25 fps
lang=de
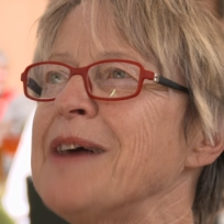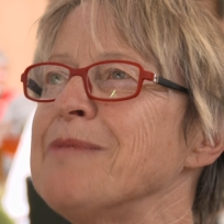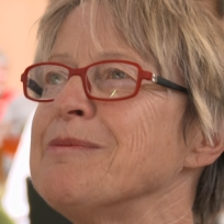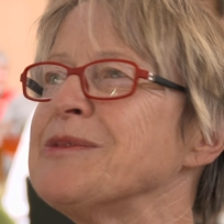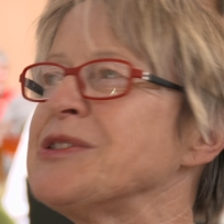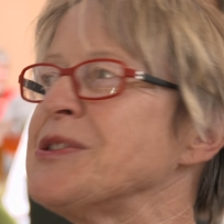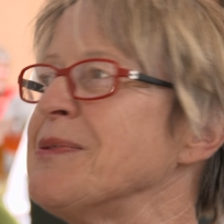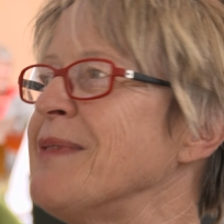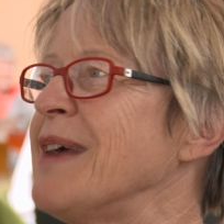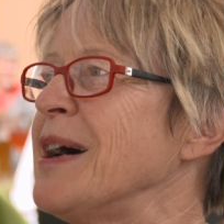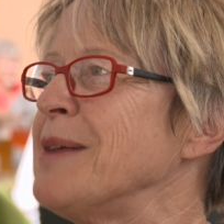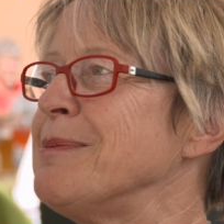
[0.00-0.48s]

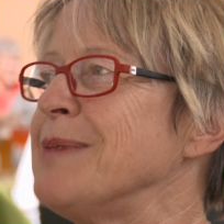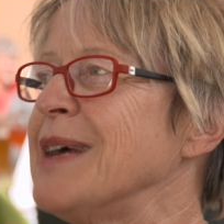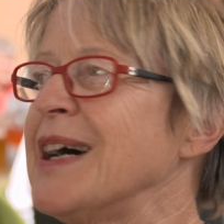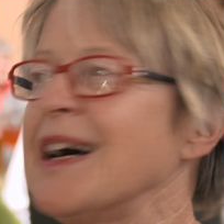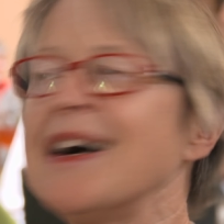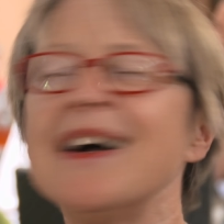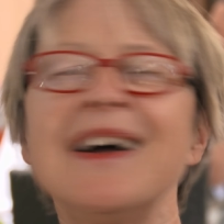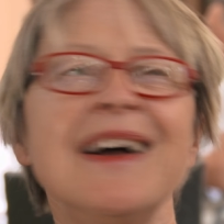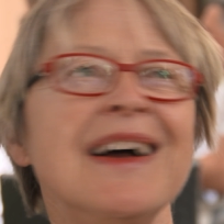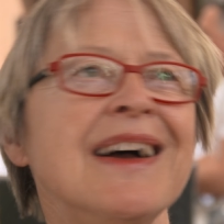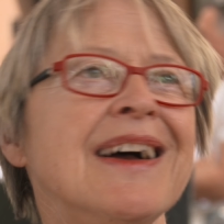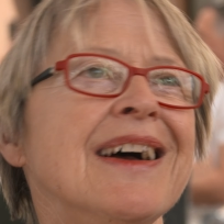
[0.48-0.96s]
haben
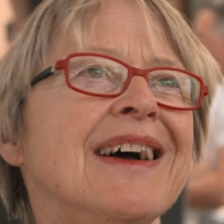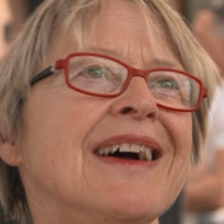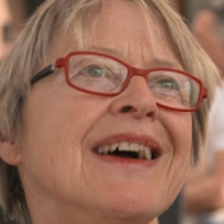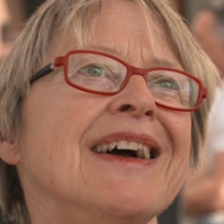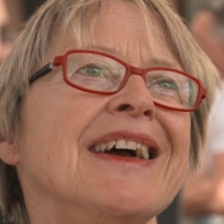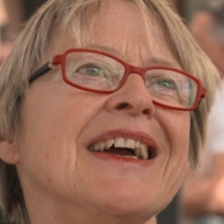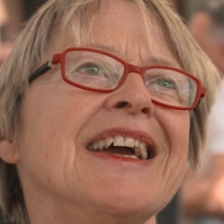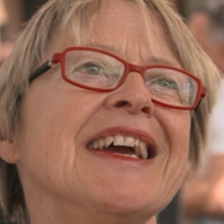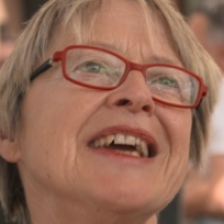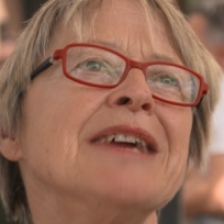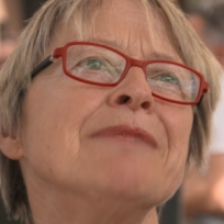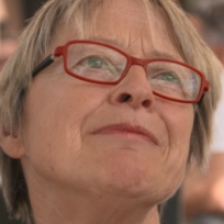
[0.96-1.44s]
Schwabach
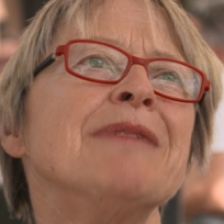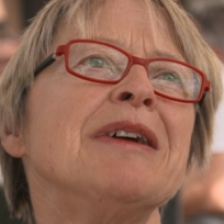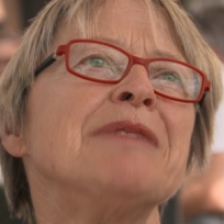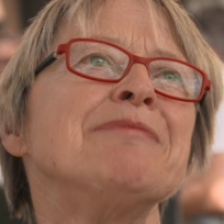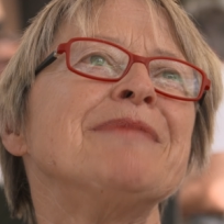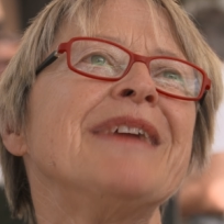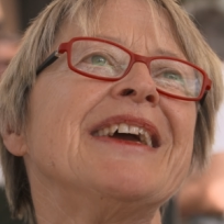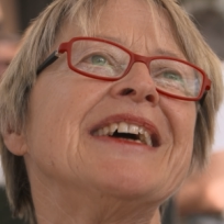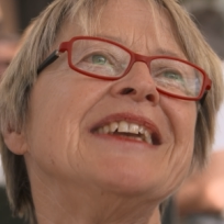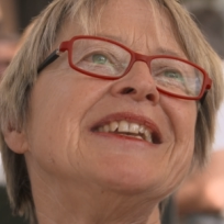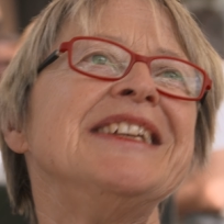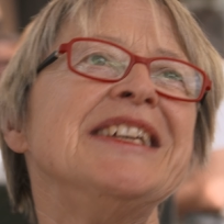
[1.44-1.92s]

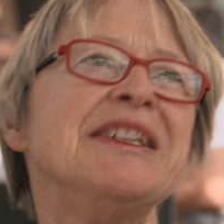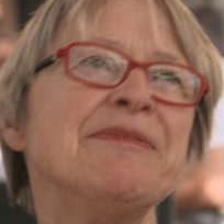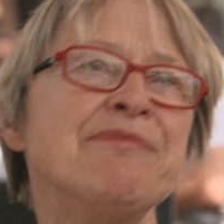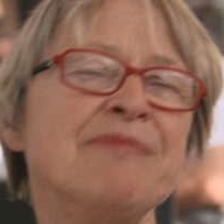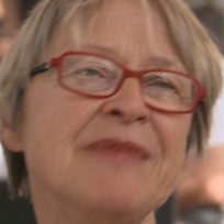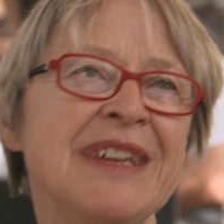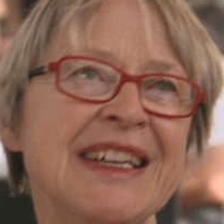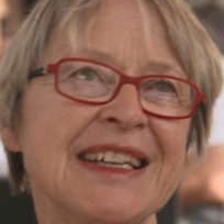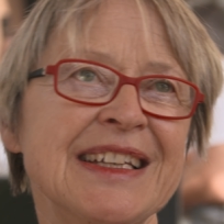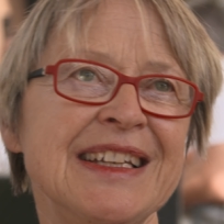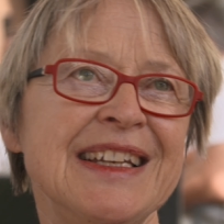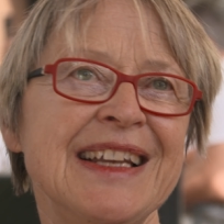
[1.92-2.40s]
immer mehr
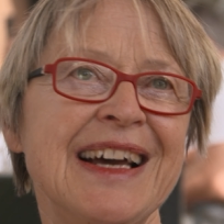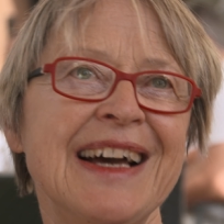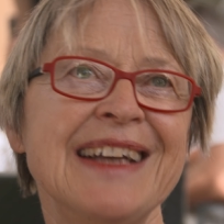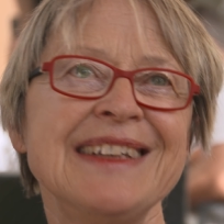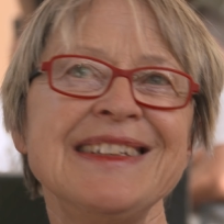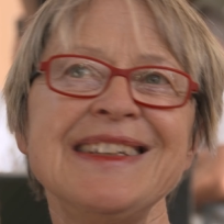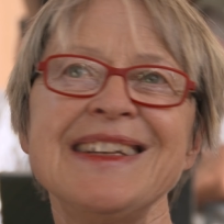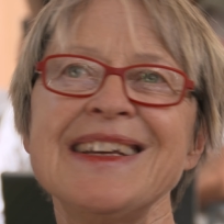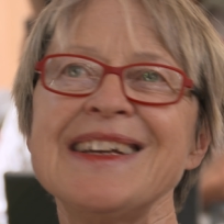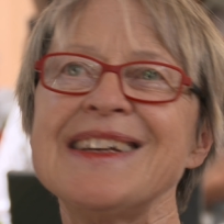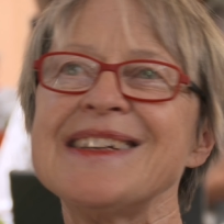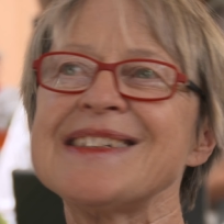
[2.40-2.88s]
lieben
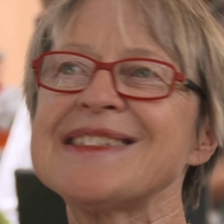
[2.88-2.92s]
gelernt.